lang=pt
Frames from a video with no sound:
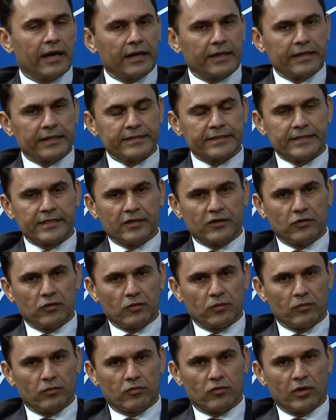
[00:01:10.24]
a
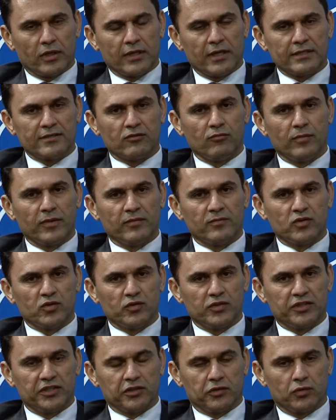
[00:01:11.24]
questão, quando assumimos o
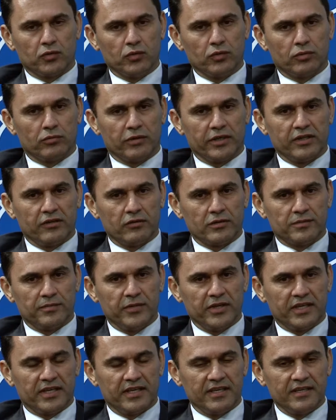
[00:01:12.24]
Instituto em
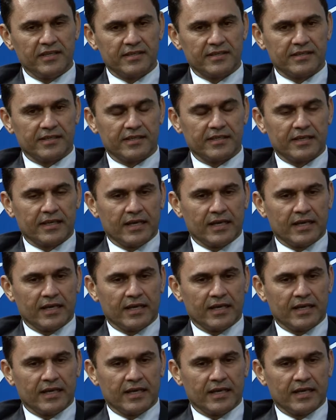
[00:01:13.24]
2015,